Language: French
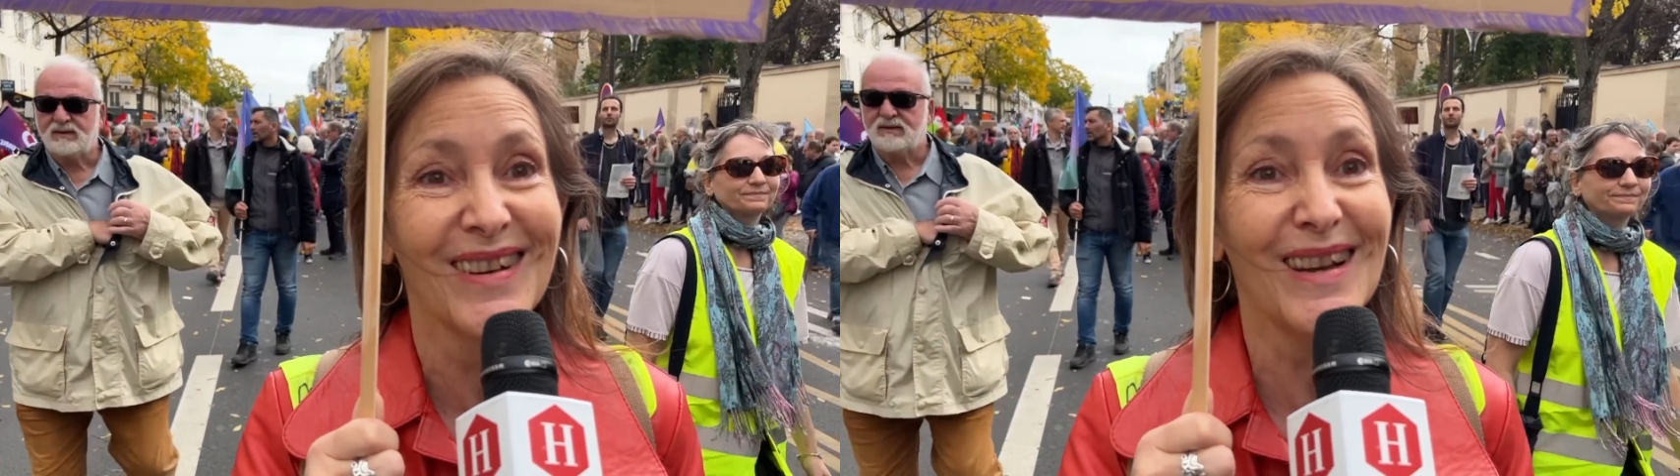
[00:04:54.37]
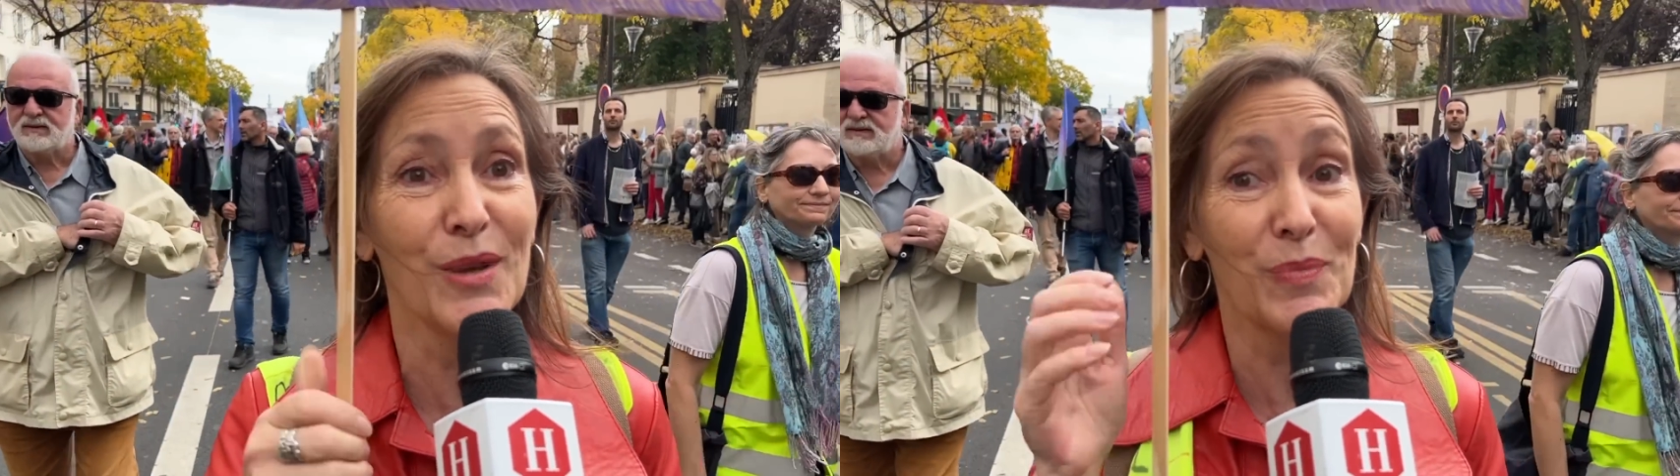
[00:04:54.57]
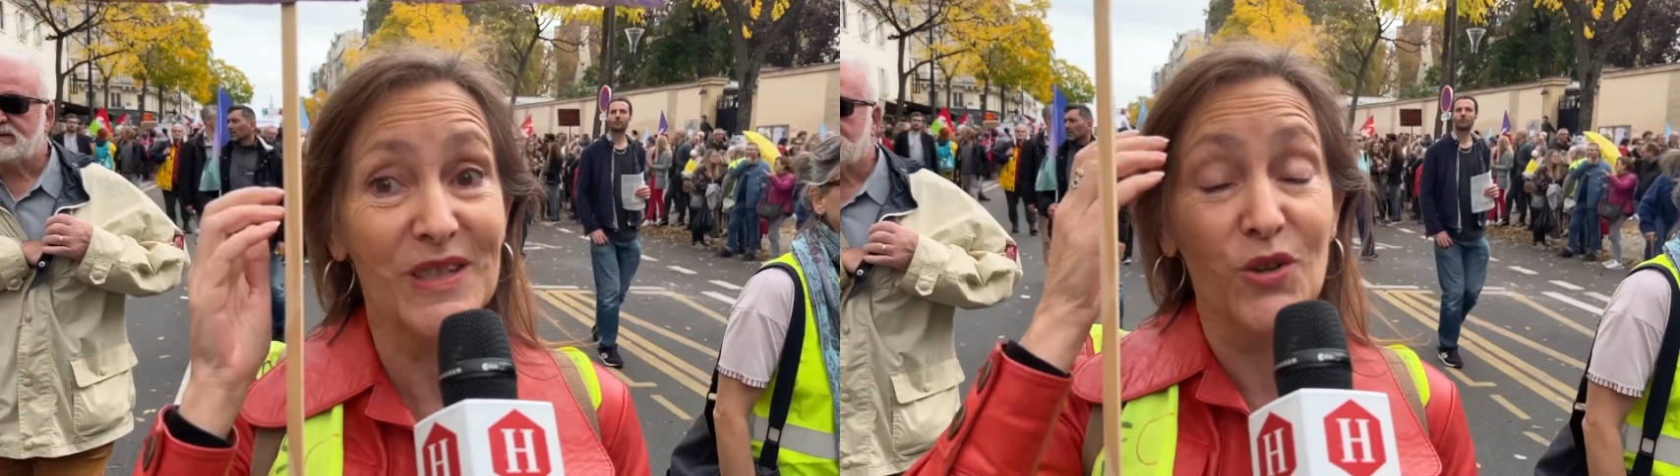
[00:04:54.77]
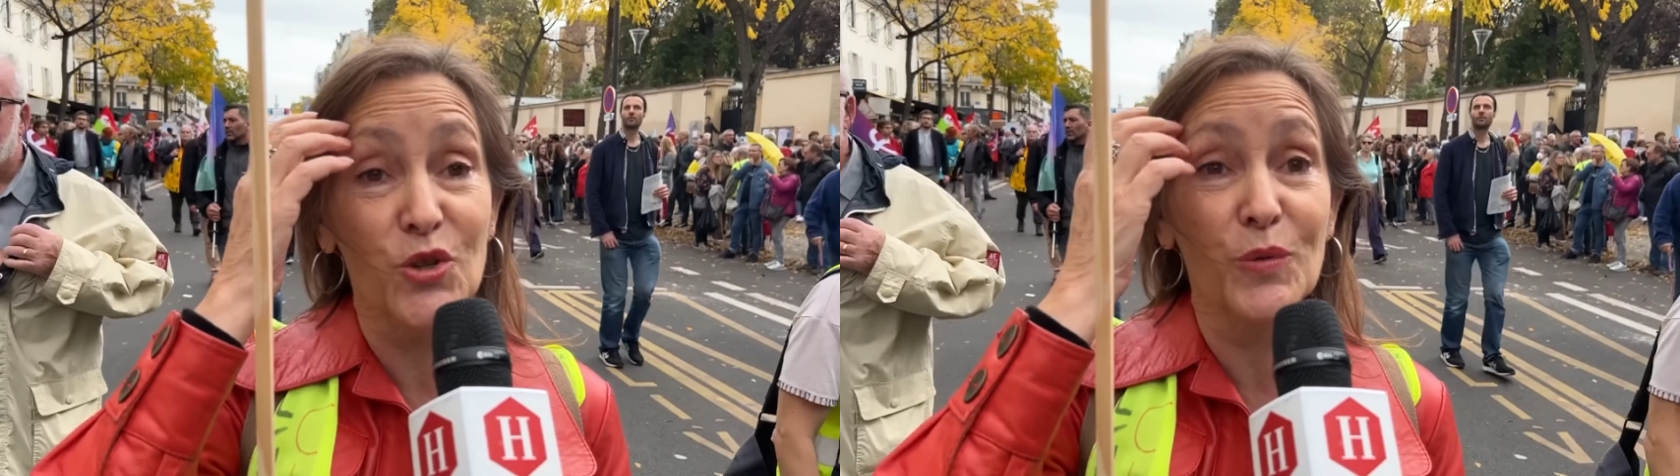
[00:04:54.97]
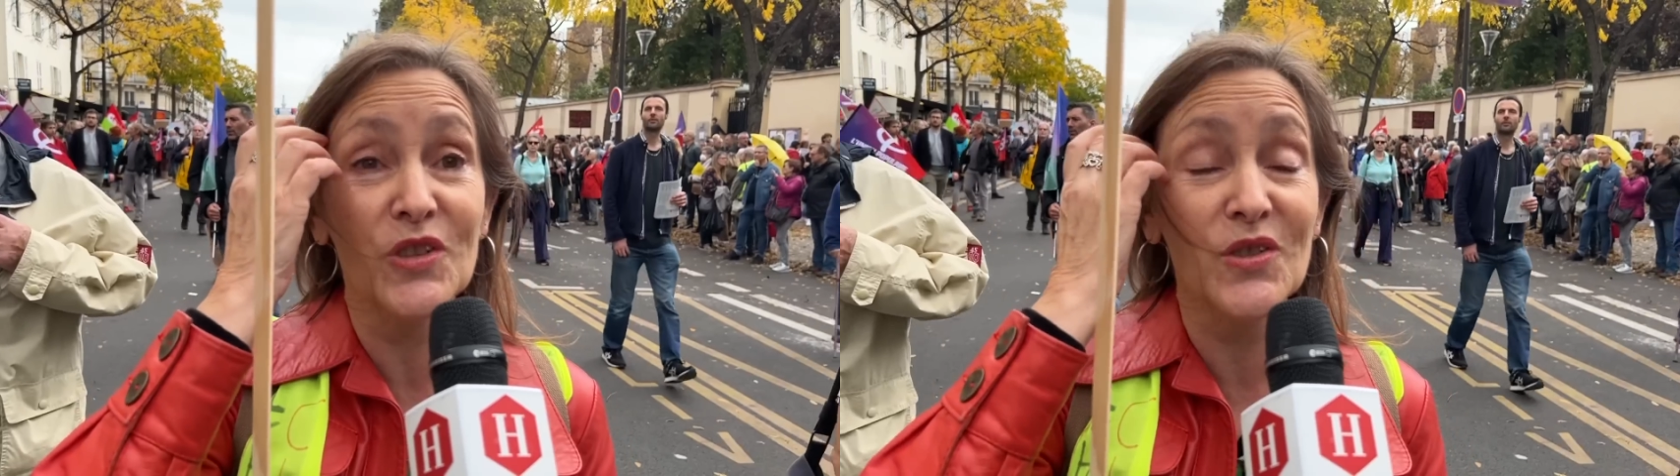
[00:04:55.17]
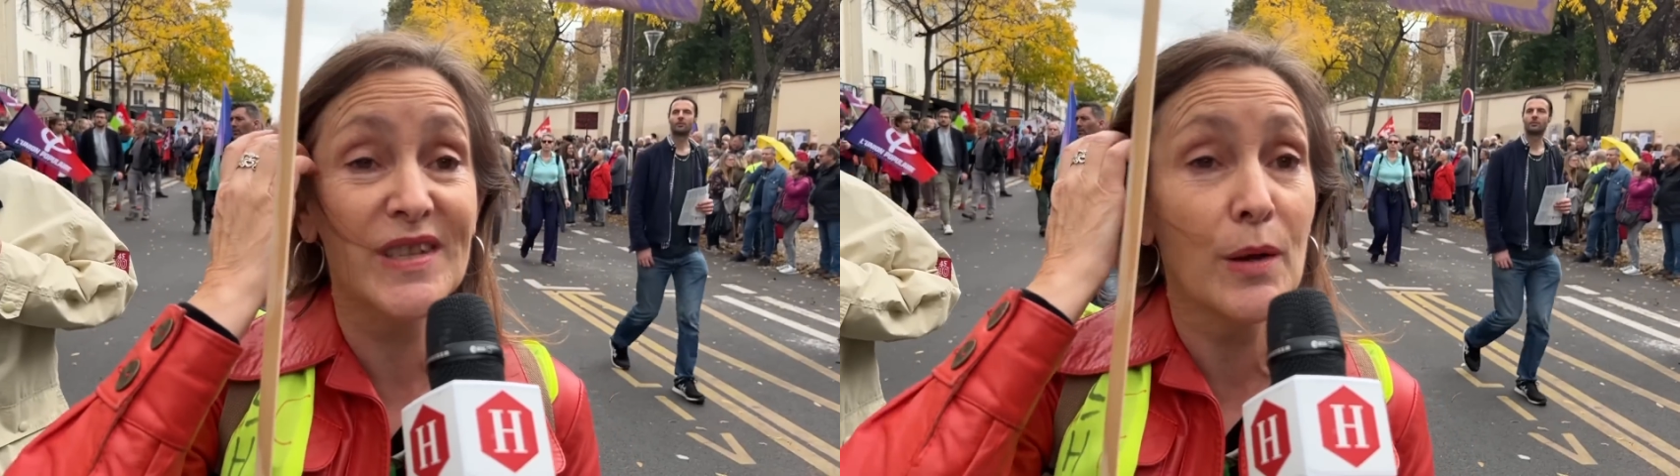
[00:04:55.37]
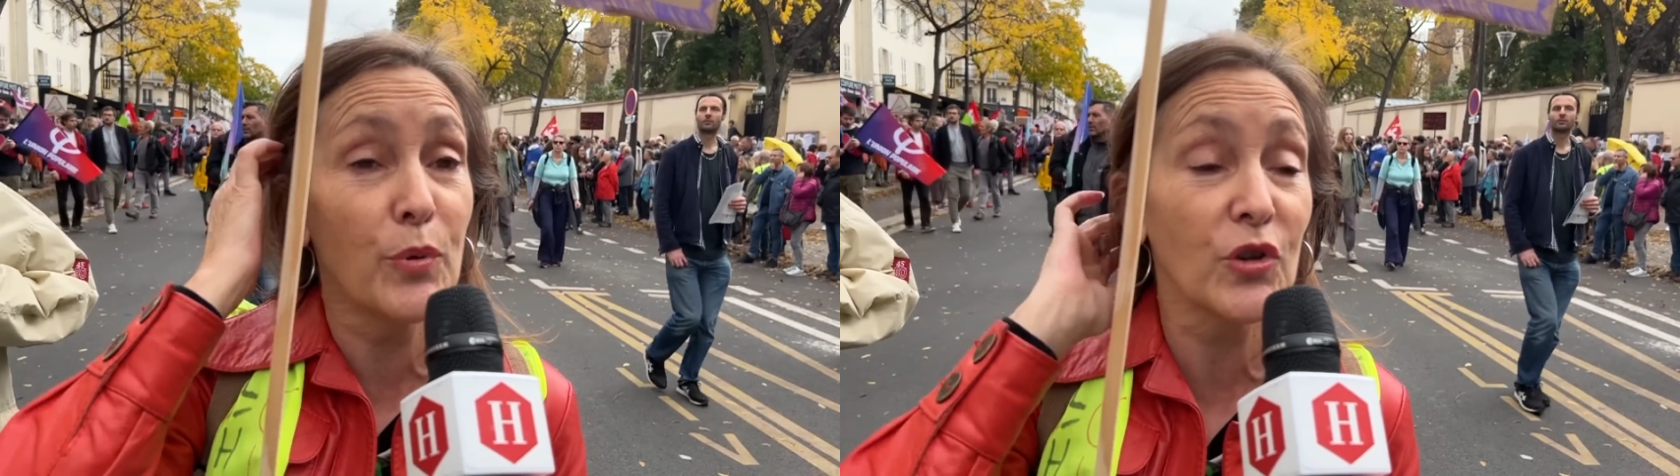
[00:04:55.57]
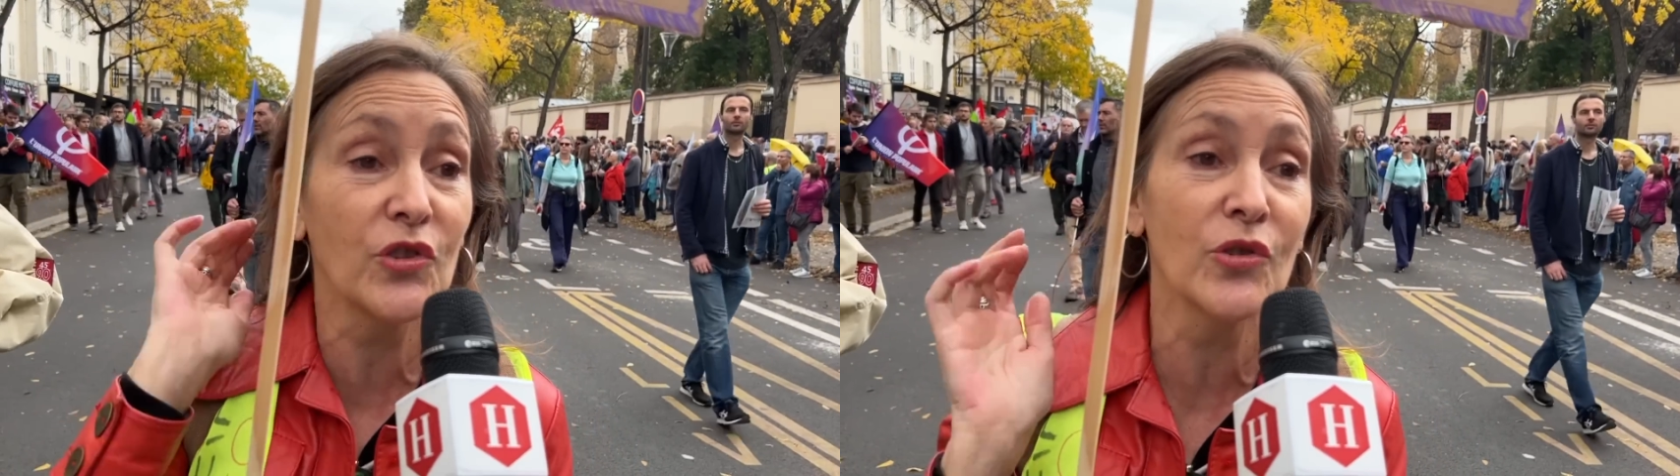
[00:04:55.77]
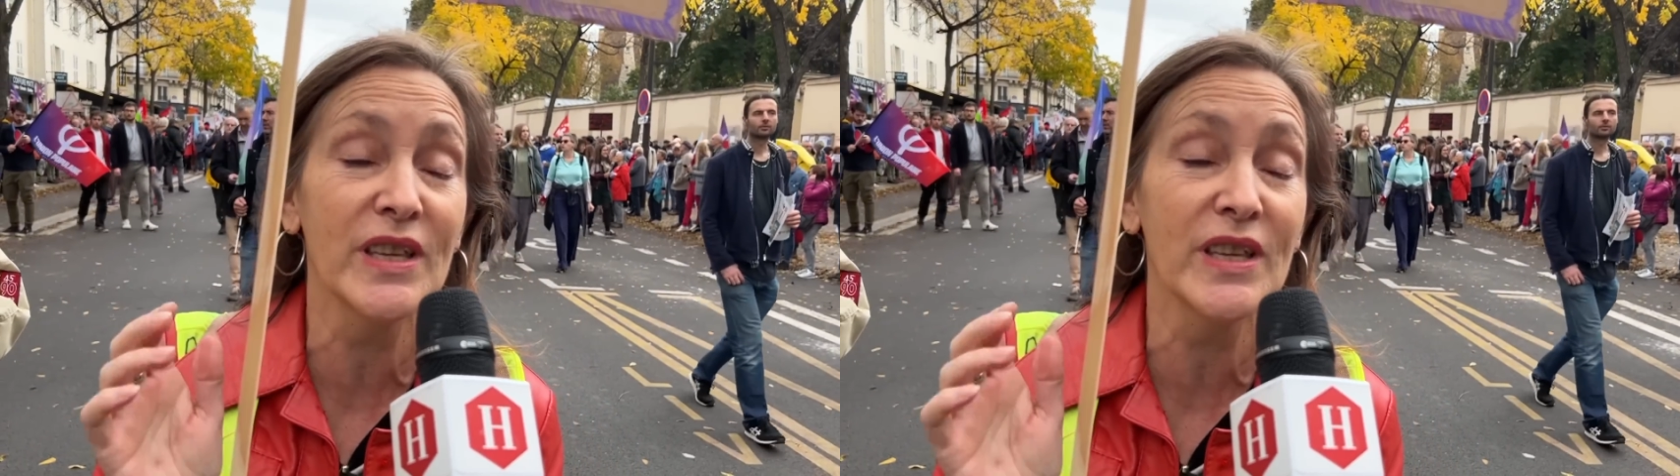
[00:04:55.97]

voilà, et parce que je pense que c'est important